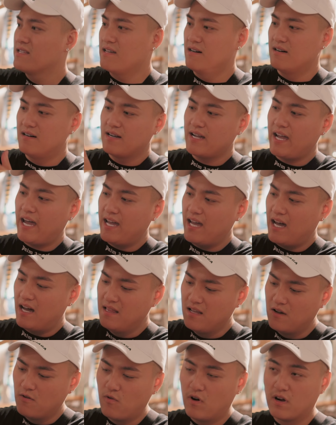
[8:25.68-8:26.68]
từ ngay
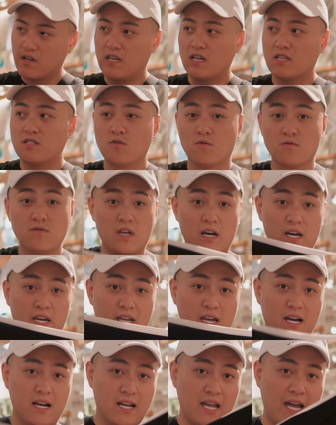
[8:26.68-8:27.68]
uh, lưng quần cho xuống
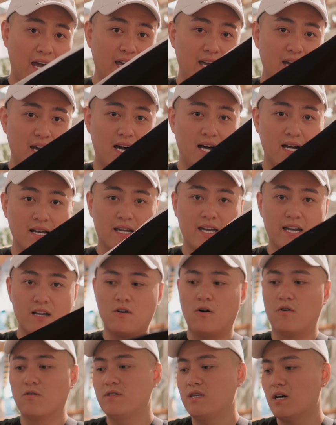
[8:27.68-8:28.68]
tới uh, cái uh, cái
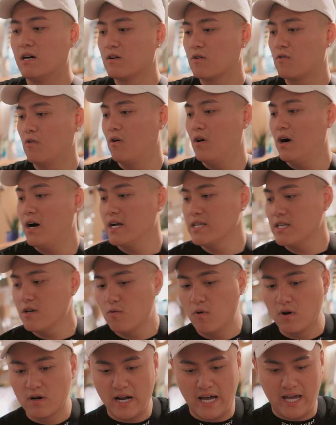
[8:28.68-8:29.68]
cổ chân của uh, chiếc
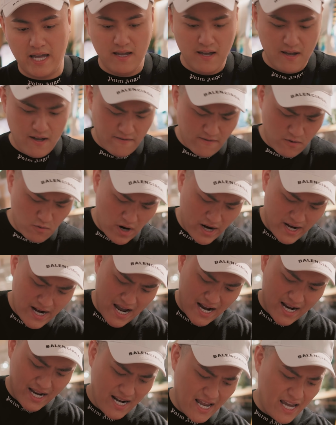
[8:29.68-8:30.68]
quần này. Và ngoài
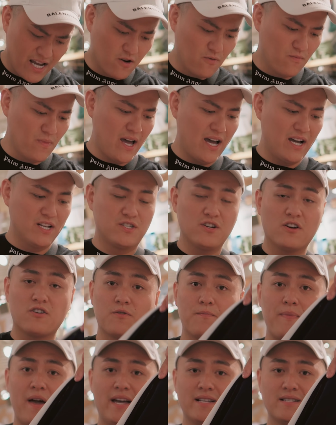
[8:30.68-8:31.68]
ra cái này cũng là
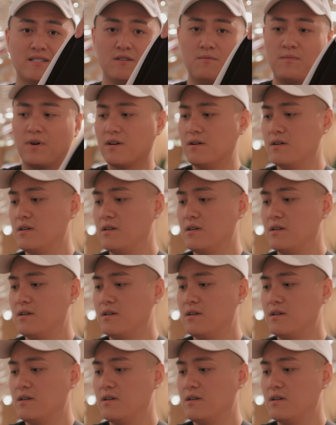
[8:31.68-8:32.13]
jogger pants nữa mọi